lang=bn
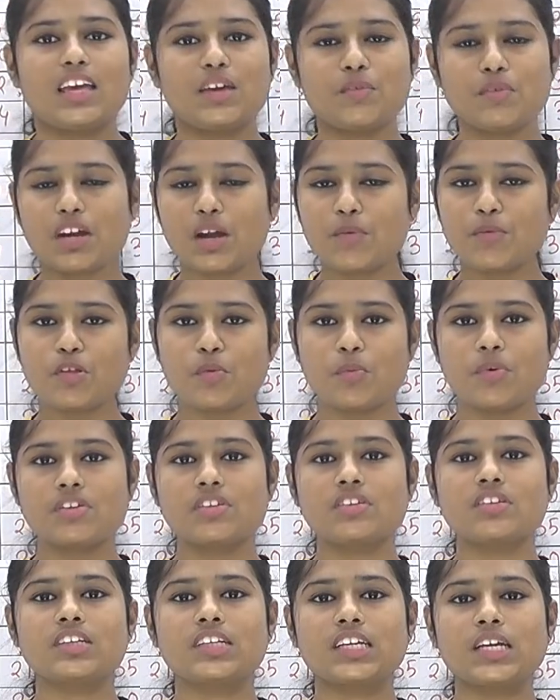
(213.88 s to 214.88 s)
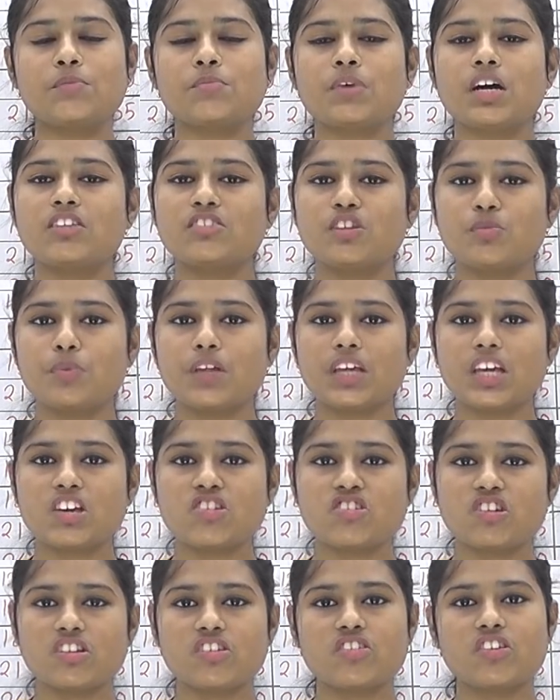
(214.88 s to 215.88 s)
এবার আমি তোমাদেরকে
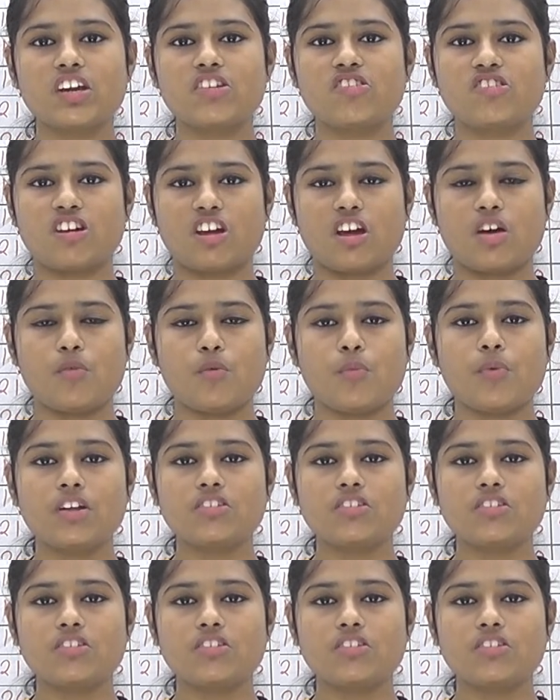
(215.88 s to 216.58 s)
মাল্টিপ্লিকেশন গ্রিড শেখাবো